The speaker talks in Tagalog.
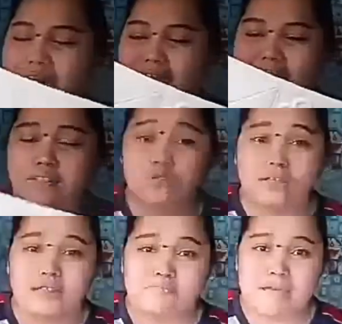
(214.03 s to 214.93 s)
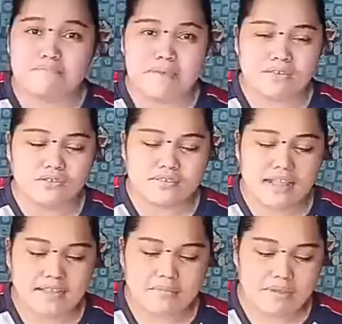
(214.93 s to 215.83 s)
Aba na yan, 25 pesos
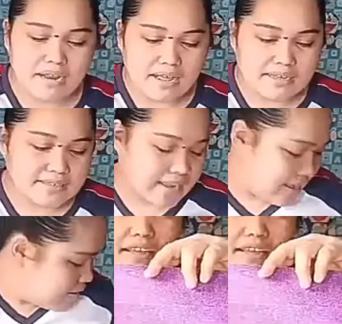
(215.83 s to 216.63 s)
lang naman ang isa.